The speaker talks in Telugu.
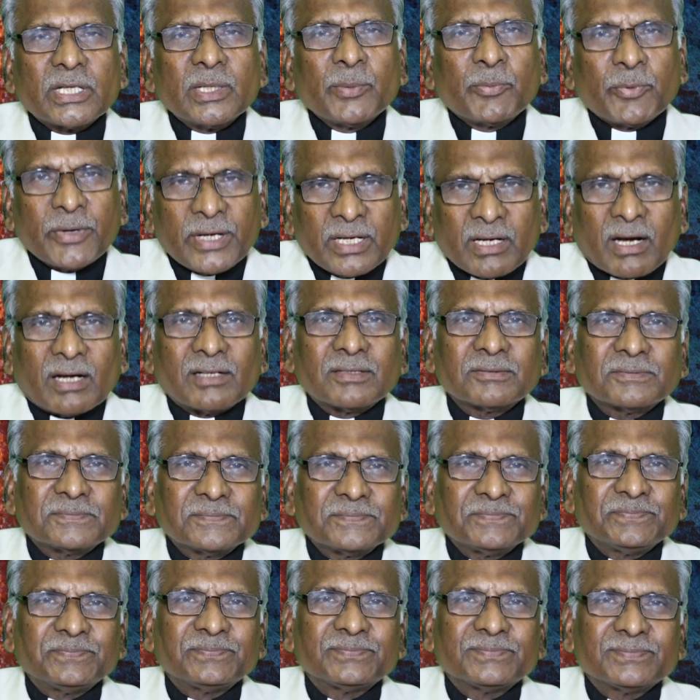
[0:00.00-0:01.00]
చనిపోయినాడు
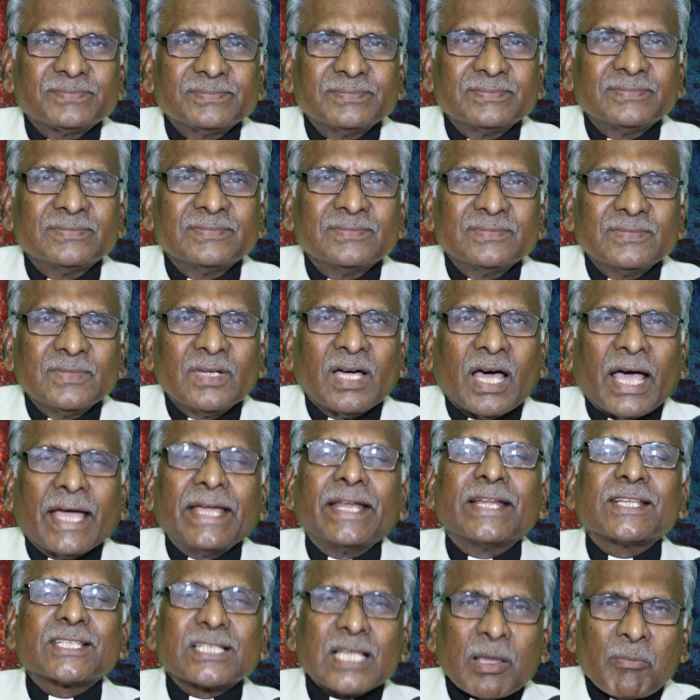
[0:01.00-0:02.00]

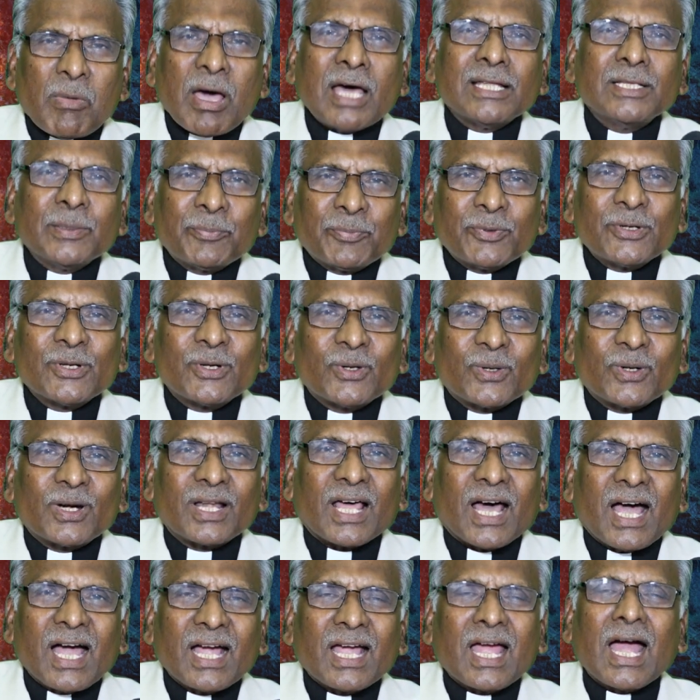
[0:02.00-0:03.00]
ఆయన సమాధి ఇప్పుడు
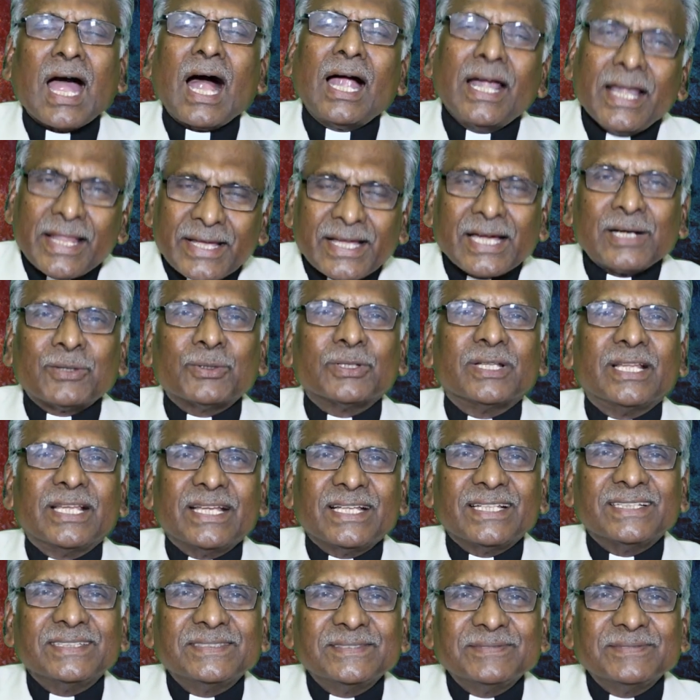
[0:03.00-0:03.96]
కూడా ఖాళీగా ఉంది